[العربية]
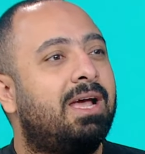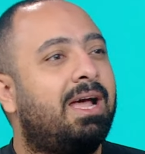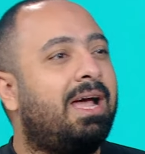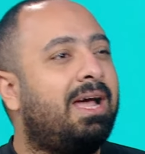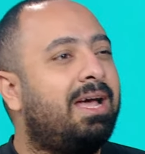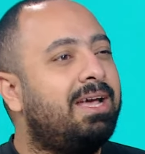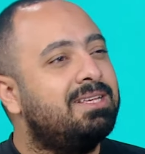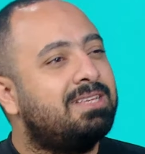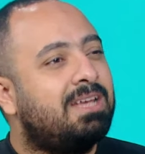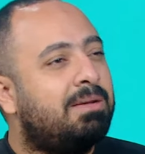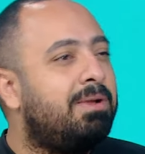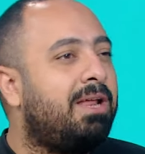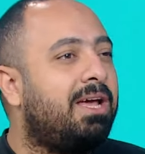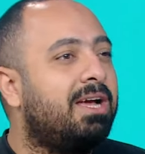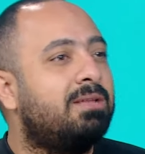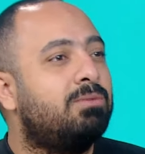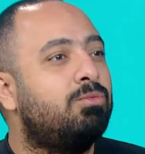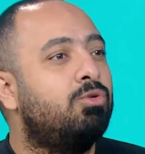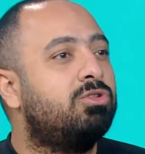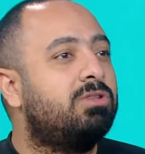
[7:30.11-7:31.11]
عايز اعمل
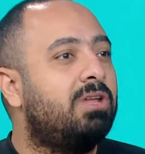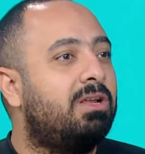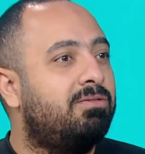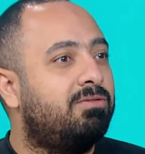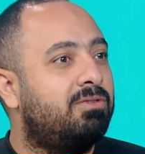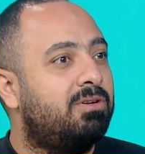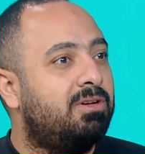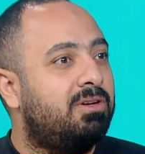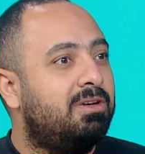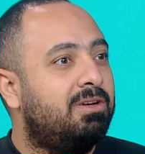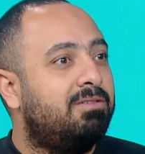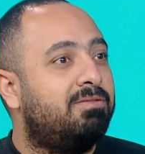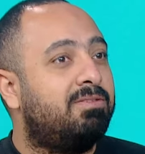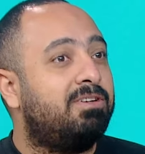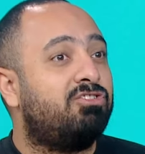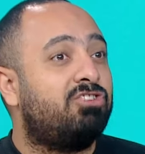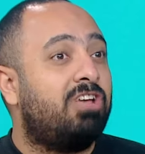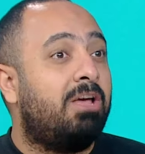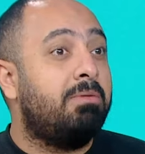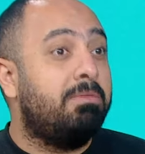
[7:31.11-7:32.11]
حاجات مختلفه
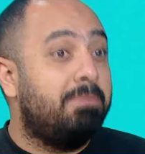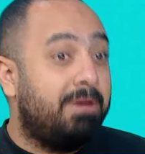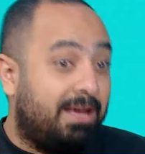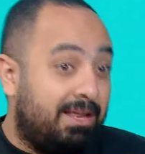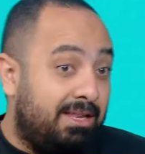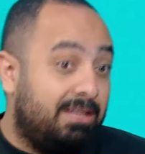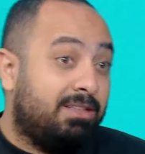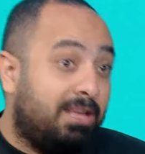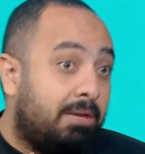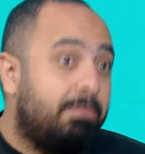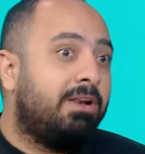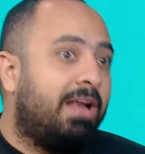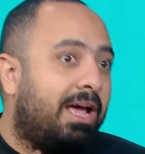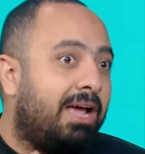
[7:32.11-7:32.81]
فالشعبي بيخليك تعمل